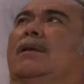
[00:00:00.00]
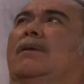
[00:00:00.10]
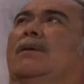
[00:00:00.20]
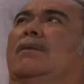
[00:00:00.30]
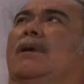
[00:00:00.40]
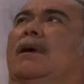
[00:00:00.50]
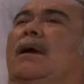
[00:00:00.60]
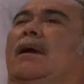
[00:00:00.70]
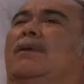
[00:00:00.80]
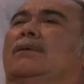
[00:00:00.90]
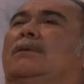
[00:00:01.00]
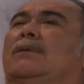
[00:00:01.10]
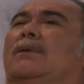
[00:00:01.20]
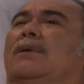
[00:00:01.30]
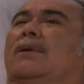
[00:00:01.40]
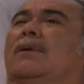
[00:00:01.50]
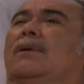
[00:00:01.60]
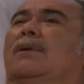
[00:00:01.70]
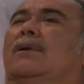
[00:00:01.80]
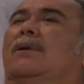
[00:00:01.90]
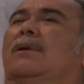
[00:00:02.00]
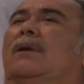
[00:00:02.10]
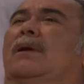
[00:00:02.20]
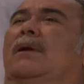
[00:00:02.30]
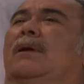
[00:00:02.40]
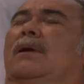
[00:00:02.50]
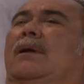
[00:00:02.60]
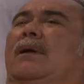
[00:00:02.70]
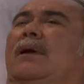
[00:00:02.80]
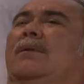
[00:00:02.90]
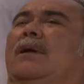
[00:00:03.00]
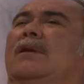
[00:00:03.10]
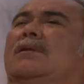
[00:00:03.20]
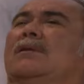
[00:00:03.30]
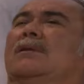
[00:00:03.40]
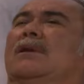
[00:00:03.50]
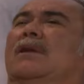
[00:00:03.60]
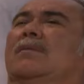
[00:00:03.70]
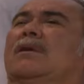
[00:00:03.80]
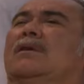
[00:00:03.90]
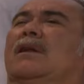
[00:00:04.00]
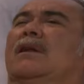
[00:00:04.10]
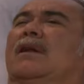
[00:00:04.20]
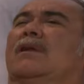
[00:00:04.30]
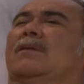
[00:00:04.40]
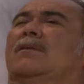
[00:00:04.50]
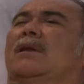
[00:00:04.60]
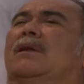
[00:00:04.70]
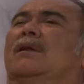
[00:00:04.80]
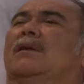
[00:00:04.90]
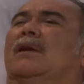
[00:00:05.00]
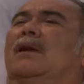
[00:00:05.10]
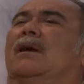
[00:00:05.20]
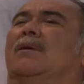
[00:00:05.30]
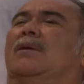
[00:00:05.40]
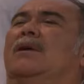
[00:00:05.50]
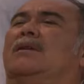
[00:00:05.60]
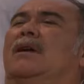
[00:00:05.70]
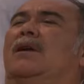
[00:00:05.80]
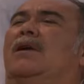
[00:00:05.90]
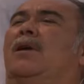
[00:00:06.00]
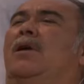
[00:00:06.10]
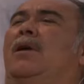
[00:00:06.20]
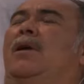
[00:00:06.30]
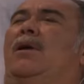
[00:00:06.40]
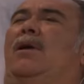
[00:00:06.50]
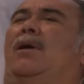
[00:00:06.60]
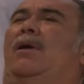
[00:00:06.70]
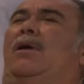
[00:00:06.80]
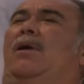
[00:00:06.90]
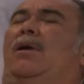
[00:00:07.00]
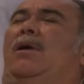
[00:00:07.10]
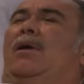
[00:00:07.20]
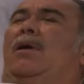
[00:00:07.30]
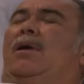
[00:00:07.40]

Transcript: Poza sztuczką Juana Carlosa jest jeszcze wiele innych spraw, które zaprzątają mi głowę i wiele pytań bez